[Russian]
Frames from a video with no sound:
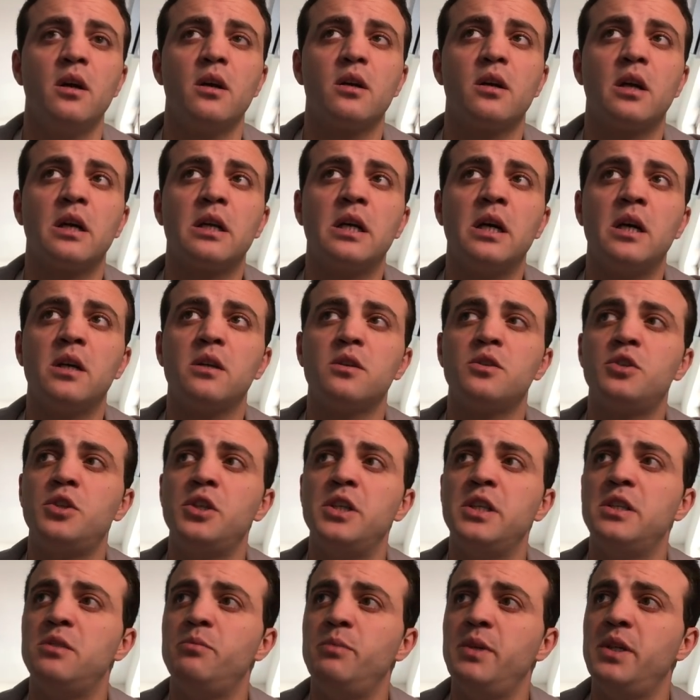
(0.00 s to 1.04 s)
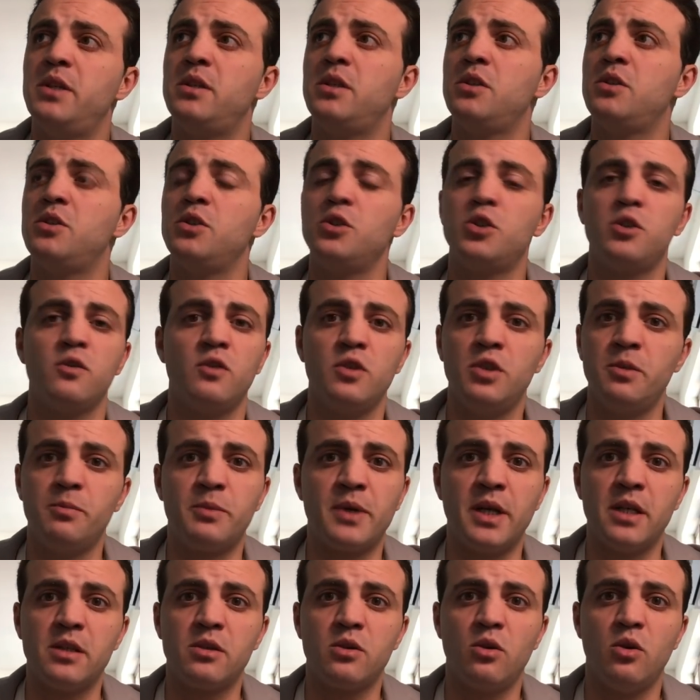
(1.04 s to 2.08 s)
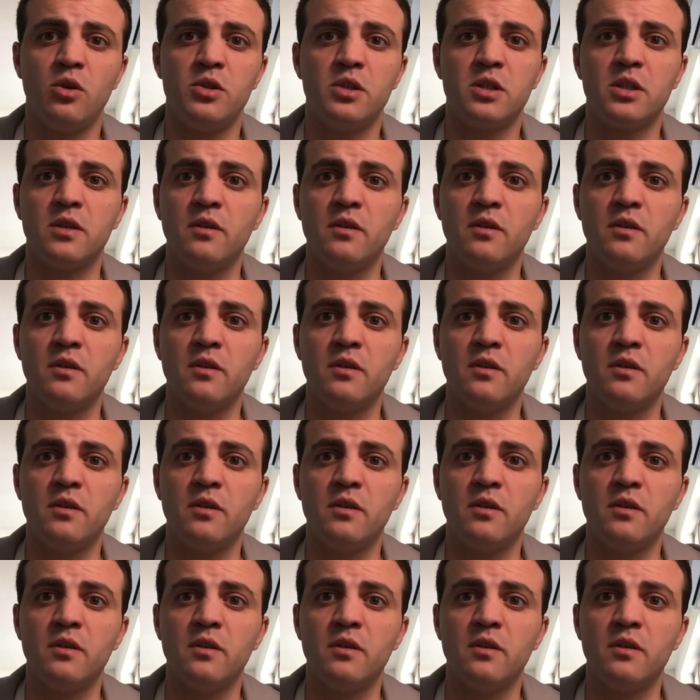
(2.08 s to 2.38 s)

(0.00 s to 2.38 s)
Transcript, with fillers: когда через месяц ничего не происходит,